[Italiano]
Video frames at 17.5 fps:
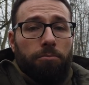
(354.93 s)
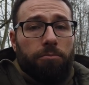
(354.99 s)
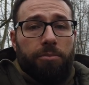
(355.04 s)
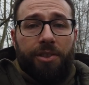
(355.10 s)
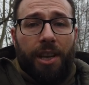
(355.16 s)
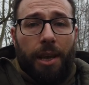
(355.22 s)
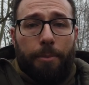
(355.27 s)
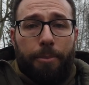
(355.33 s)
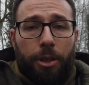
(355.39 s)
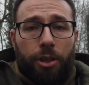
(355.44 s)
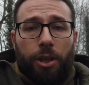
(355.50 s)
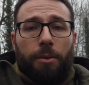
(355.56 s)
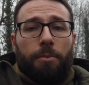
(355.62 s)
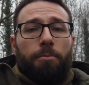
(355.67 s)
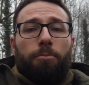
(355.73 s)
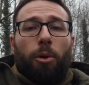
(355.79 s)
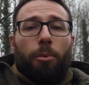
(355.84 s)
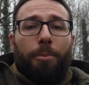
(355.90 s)
semplice,
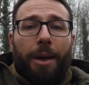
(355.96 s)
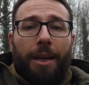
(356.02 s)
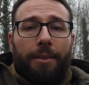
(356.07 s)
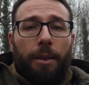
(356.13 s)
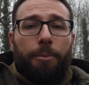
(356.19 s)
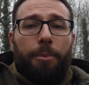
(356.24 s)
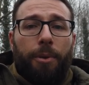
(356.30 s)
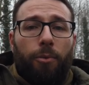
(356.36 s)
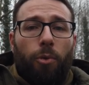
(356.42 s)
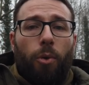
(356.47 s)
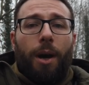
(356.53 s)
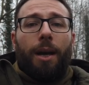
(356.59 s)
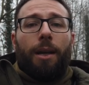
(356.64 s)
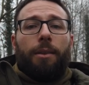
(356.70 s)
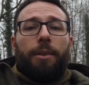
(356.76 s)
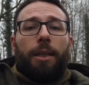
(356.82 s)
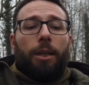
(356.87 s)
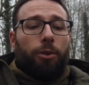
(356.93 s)
bombetta in
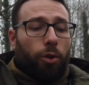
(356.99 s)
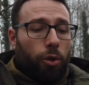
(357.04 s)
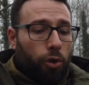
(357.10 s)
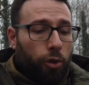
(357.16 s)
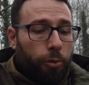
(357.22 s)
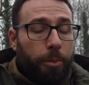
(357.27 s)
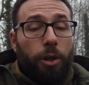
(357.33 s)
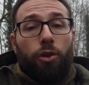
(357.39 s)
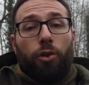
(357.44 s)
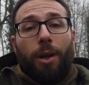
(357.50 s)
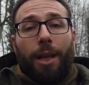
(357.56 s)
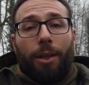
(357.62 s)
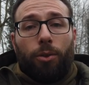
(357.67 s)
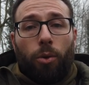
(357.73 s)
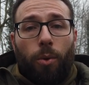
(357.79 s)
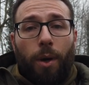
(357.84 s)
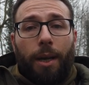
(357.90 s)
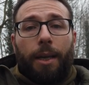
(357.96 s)
PVA, dentro ci ho
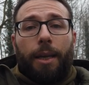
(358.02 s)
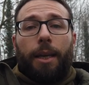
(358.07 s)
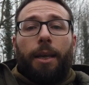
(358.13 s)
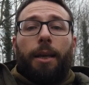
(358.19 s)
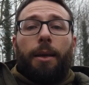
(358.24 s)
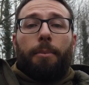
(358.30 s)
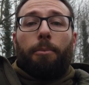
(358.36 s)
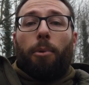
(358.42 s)
sbriciolato qualche